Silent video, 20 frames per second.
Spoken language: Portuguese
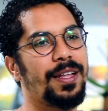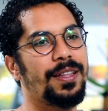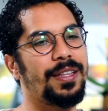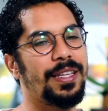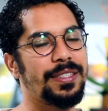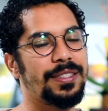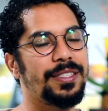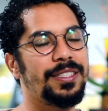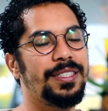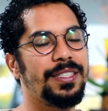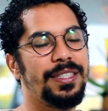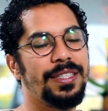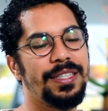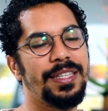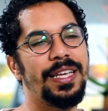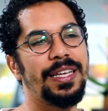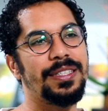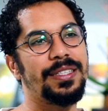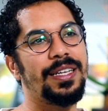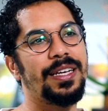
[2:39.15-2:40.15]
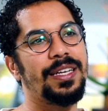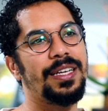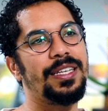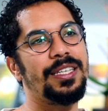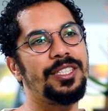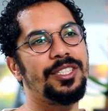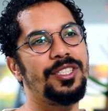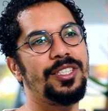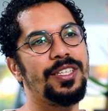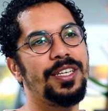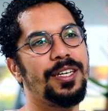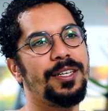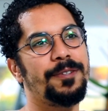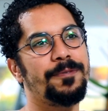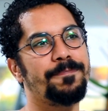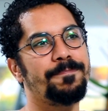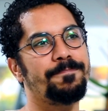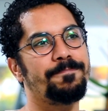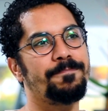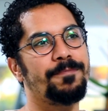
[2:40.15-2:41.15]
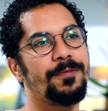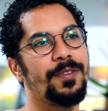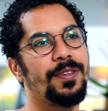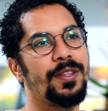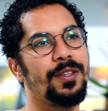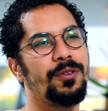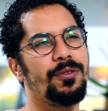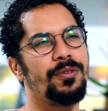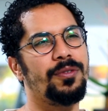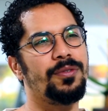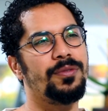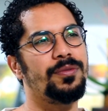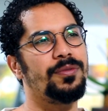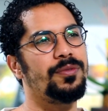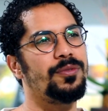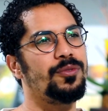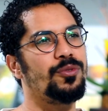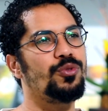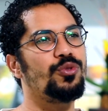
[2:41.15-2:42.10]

Decidi desde aquele dia, num,